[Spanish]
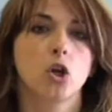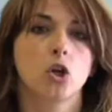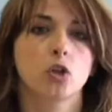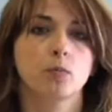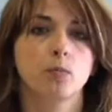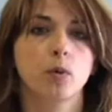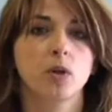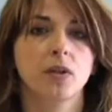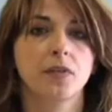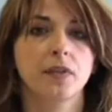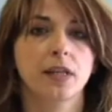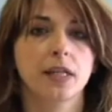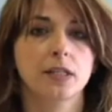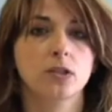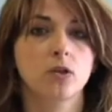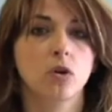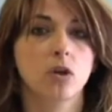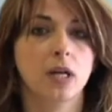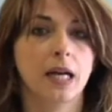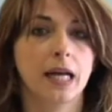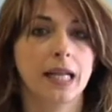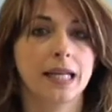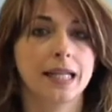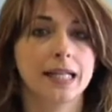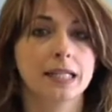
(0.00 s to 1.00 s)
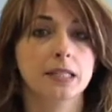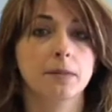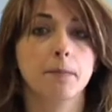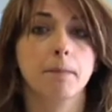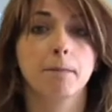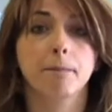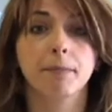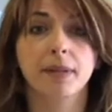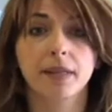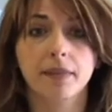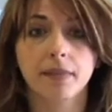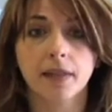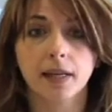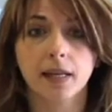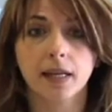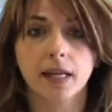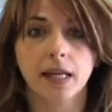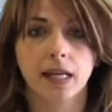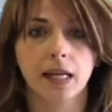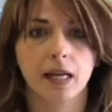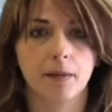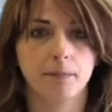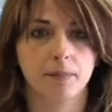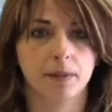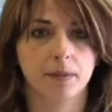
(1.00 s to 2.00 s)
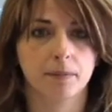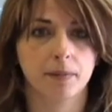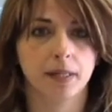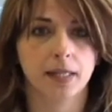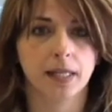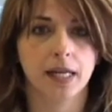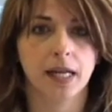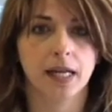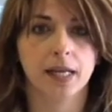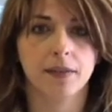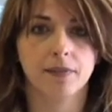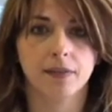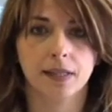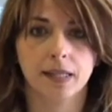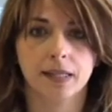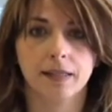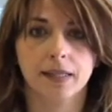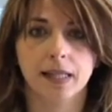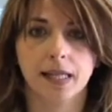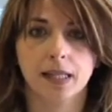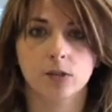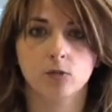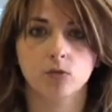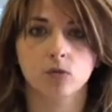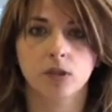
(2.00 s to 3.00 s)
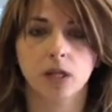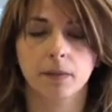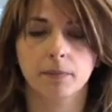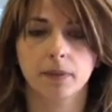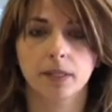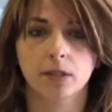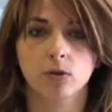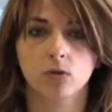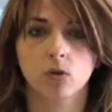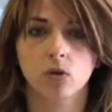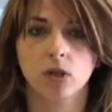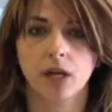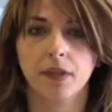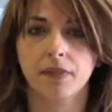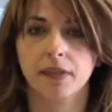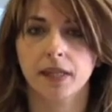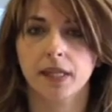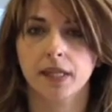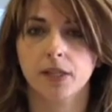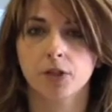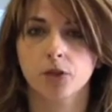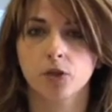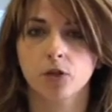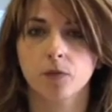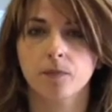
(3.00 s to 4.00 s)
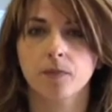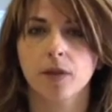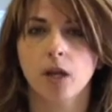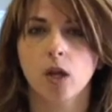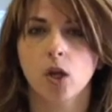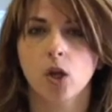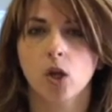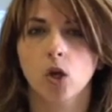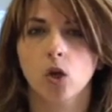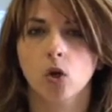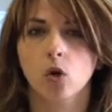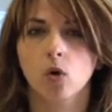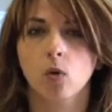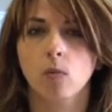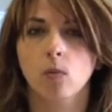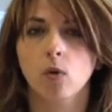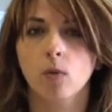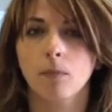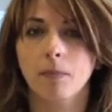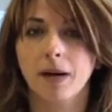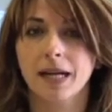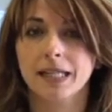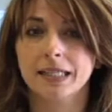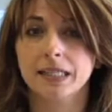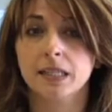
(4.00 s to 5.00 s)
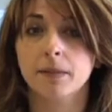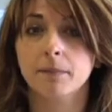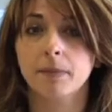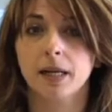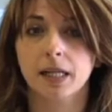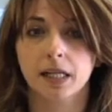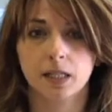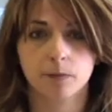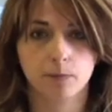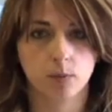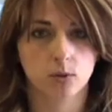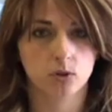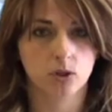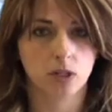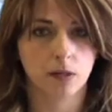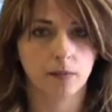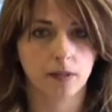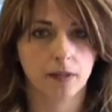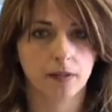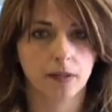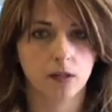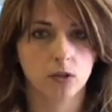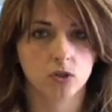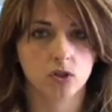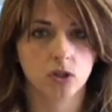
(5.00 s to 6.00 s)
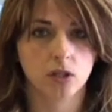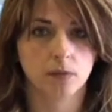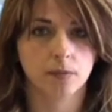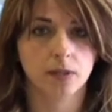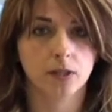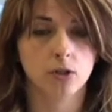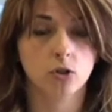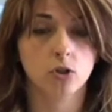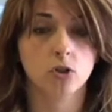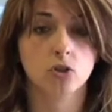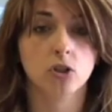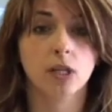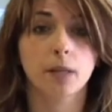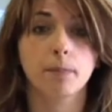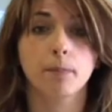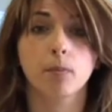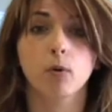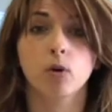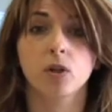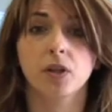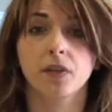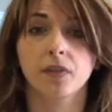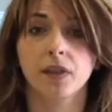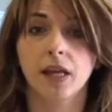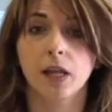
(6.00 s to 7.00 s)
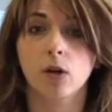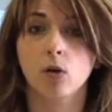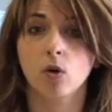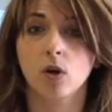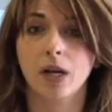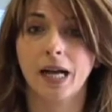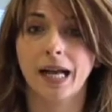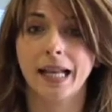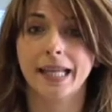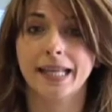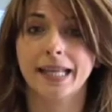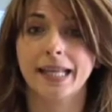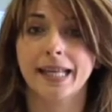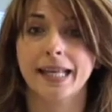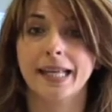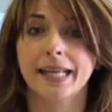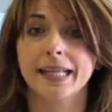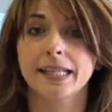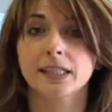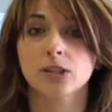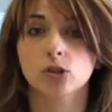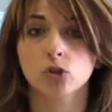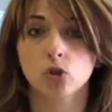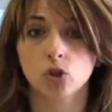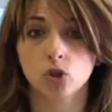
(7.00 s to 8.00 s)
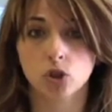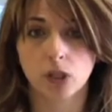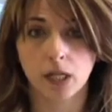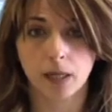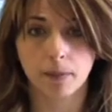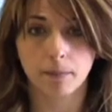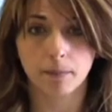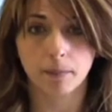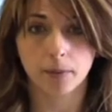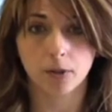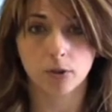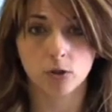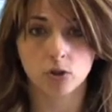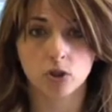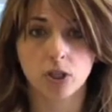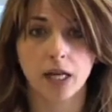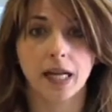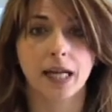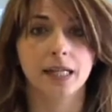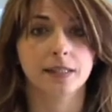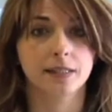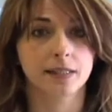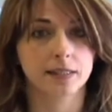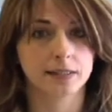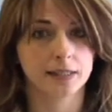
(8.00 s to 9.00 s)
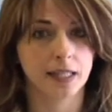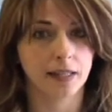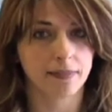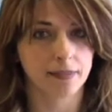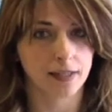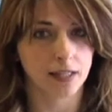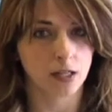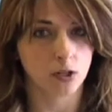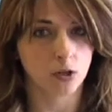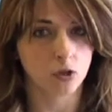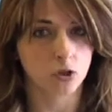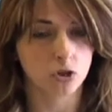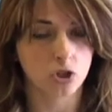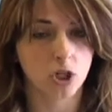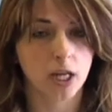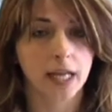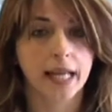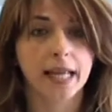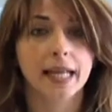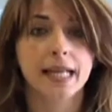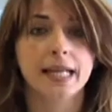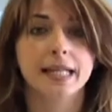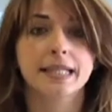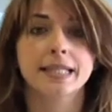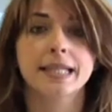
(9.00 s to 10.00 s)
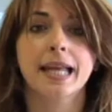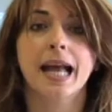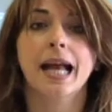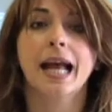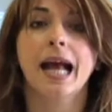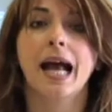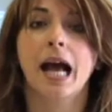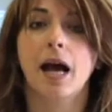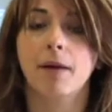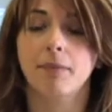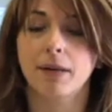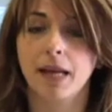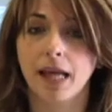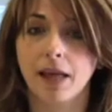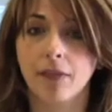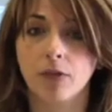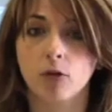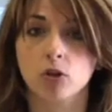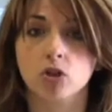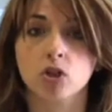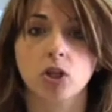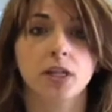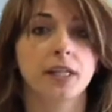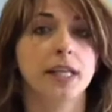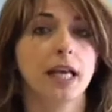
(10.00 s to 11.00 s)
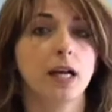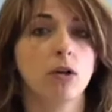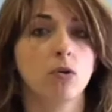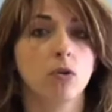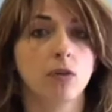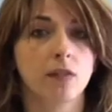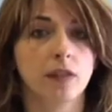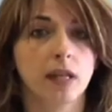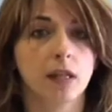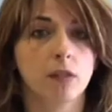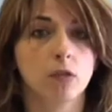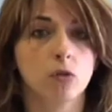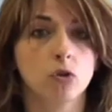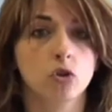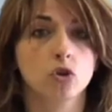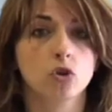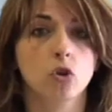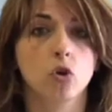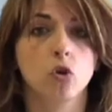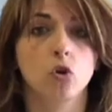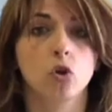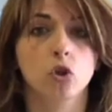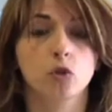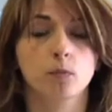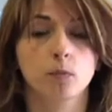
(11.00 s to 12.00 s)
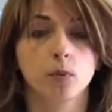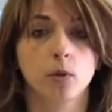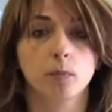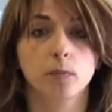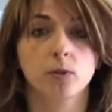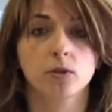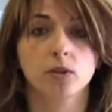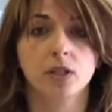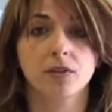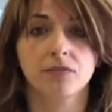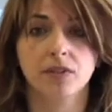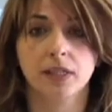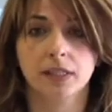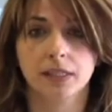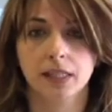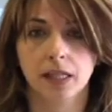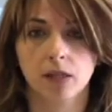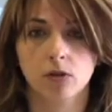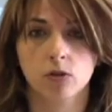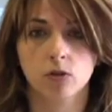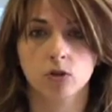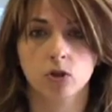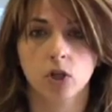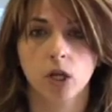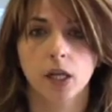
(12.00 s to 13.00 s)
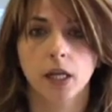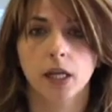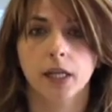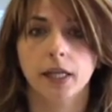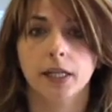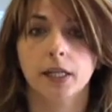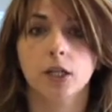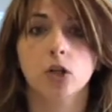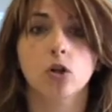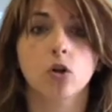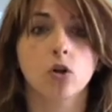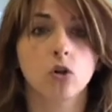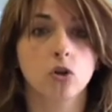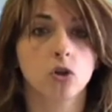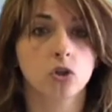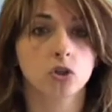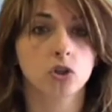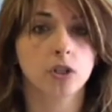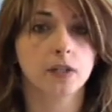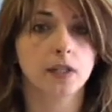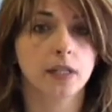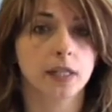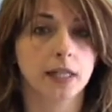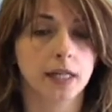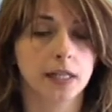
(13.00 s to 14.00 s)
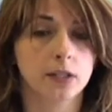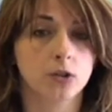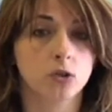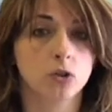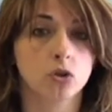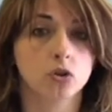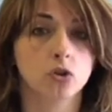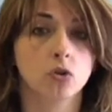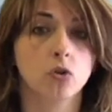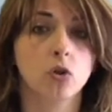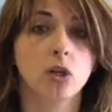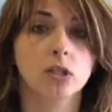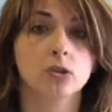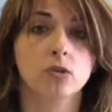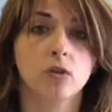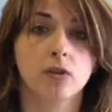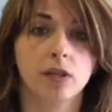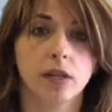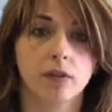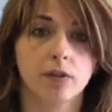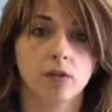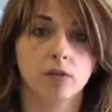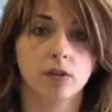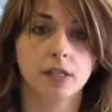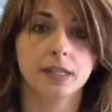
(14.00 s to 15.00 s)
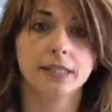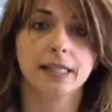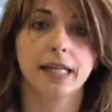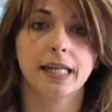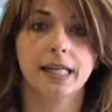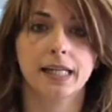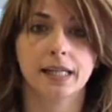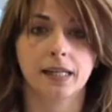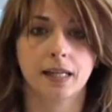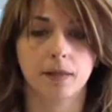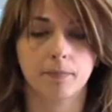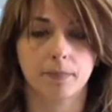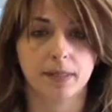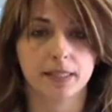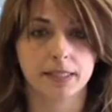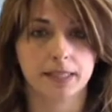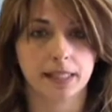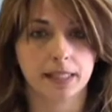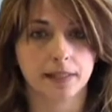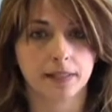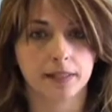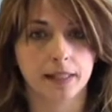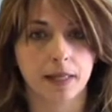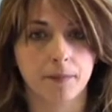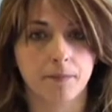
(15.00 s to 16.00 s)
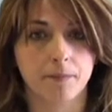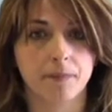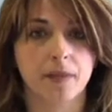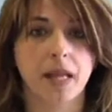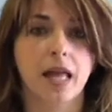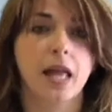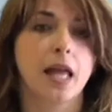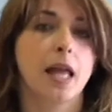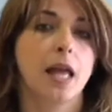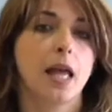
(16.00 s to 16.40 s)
Los policías locales piden a la primera edil del ayuntamiento cacereño como máxima responsable de los servicios de policía local que estos cambios, antes de hacerlos, sean hablados y acordados con los propios afectados y con los sindicatos o asociaciones que les representan.